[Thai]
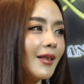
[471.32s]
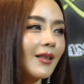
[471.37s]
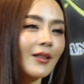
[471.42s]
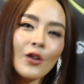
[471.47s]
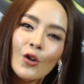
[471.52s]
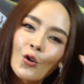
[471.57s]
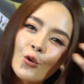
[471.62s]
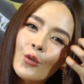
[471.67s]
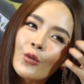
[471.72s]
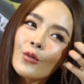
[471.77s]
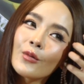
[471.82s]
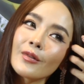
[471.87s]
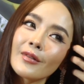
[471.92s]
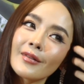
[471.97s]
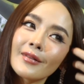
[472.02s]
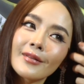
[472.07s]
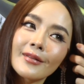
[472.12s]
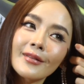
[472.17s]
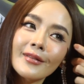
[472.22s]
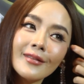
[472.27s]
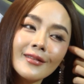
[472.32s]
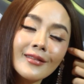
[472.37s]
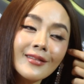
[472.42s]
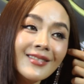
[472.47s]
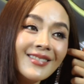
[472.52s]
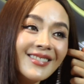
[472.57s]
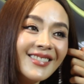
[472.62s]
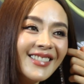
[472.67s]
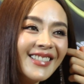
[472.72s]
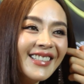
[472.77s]
แต่ตัวเราเองก็เป็นแม่หมอเหมื
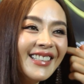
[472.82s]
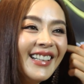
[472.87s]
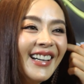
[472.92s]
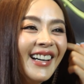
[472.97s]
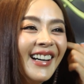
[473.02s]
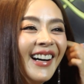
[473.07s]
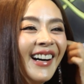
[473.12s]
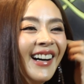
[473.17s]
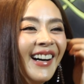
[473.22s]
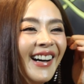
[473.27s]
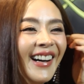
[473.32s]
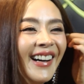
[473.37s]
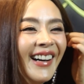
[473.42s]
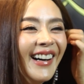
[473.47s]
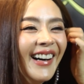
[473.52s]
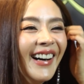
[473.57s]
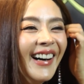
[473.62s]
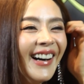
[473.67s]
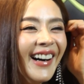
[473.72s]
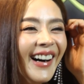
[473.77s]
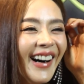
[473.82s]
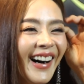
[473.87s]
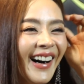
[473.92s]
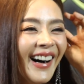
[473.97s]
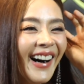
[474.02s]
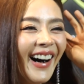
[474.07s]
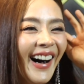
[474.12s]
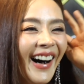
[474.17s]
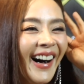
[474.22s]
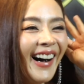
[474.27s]
อนกันใช่
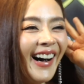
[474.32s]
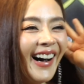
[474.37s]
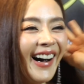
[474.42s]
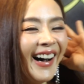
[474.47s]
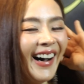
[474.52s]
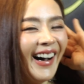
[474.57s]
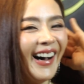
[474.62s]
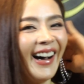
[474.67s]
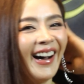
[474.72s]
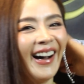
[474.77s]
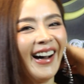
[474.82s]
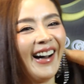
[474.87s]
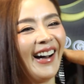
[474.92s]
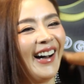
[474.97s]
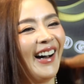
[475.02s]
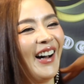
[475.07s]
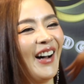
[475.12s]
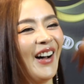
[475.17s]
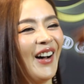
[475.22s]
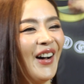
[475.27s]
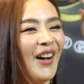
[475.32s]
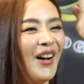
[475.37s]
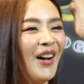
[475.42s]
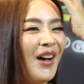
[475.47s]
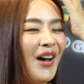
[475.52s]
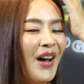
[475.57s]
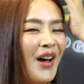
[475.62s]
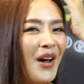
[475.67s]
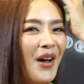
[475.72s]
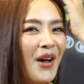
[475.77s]
ไลุ้นหายได้ลุ้นได้เลขอะไรกัน
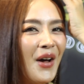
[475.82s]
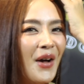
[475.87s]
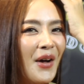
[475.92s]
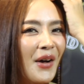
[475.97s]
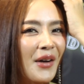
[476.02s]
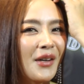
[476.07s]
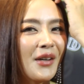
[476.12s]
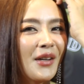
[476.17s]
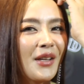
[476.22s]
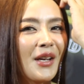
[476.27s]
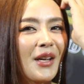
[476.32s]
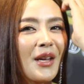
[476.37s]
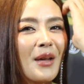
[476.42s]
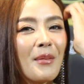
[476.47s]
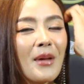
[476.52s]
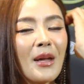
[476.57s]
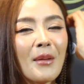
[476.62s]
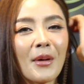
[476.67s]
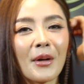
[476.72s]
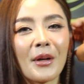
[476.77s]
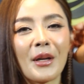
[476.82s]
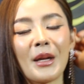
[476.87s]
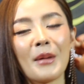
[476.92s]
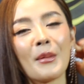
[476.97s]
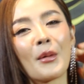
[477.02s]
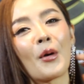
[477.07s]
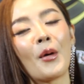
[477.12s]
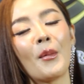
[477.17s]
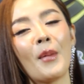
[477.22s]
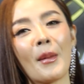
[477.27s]
มาตลอด คืออย่างนี้พี่บางที
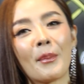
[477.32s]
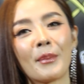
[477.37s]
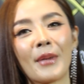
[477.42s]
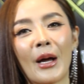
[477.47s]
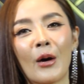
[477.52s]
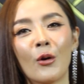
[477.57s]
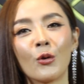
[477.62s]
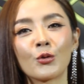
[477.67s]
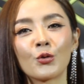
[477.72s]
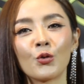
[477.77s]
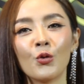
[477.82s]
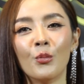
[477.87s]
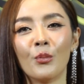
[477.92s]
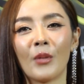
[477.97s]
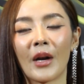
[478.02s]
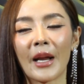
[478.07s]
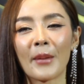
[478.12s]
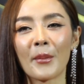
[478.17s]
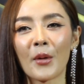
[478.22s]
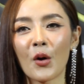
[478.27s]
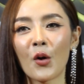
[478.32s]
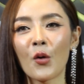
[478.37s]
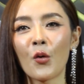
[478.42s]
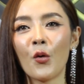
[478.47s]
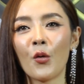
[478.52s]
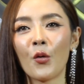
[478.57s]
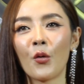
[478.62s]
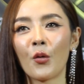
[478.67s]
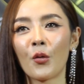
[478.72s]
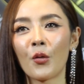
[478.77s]
มันก็แบบเดาสุ่มอะไรมันก็ค
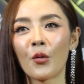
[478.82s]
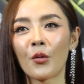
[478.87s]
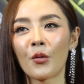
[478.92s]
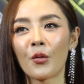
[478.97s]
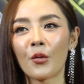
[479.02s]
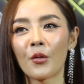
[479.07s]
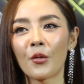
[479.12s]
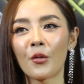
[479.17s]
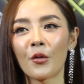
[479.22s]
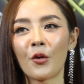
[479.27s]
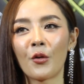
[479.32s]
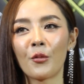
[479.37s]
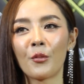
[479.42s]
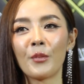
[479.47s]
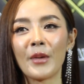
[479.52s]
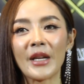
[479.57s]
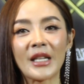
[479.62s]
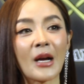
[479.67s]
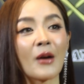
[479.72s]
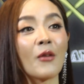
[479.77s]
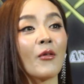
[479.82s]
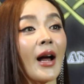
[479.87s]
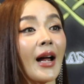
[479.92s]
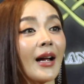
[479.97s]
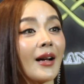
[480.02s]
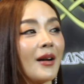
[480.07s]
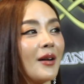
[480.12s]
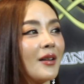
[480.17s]
งคงมีจังหวะ